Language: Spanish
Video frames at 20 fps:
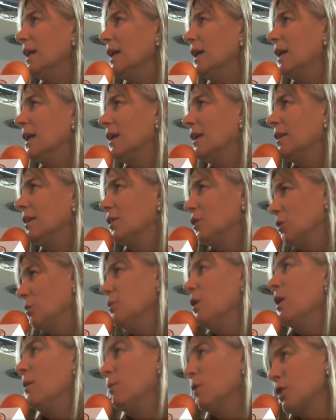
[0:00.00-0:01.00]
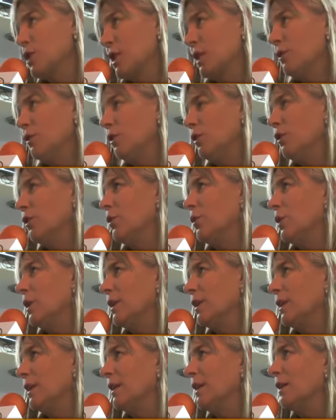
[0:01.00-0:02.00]
este, estuvimos apoyándolos
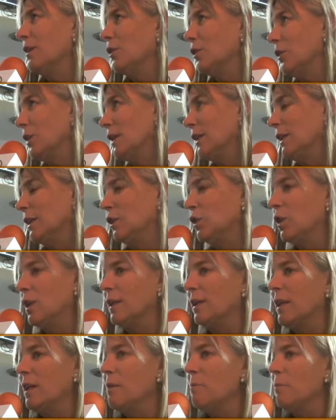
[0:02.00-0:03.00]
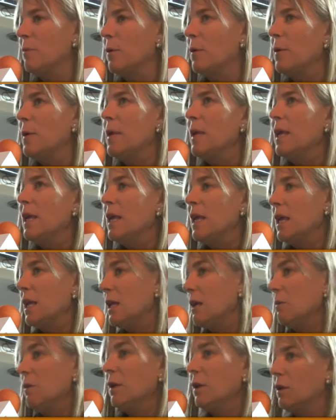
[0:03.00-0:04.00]
durante, durante todo el tiempo.
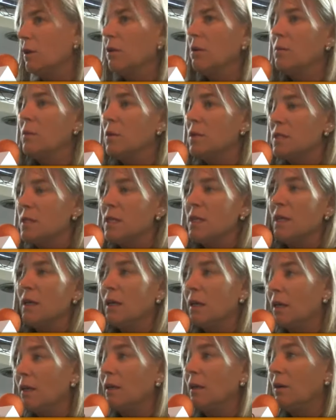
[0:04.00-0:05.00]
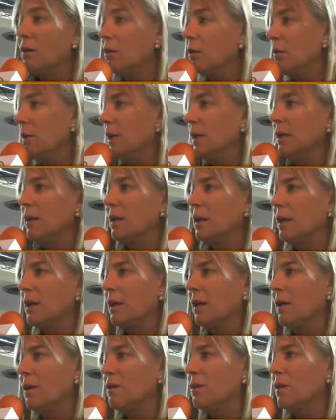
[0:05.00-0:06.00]
Y bueno, y como decís, gente joven que
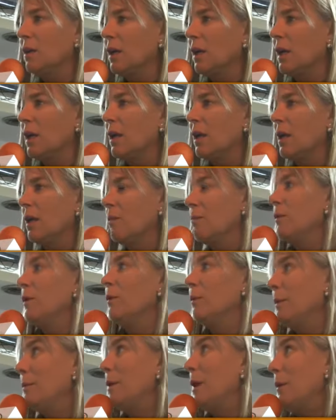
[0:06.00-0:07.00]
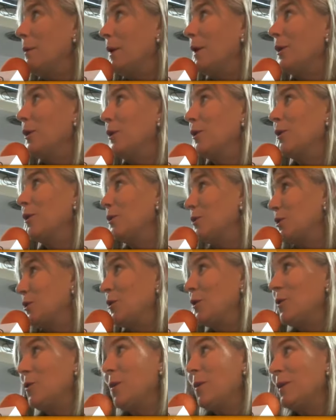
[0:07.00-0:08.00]
creo que, bueno, vamos a verlo, yo
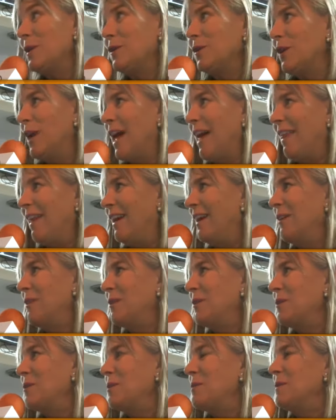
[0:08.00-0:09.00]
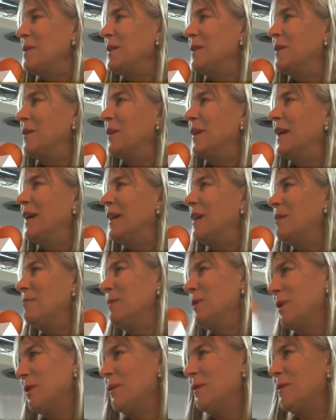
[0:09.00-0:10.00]
no, he visto nada, no, no he visto nada,
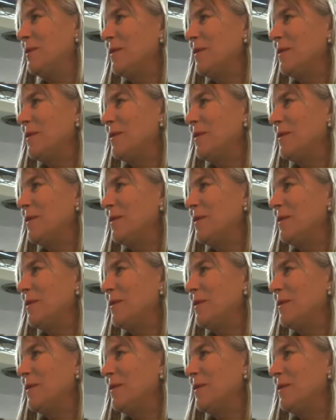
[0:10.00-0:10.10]
pero... No vamos a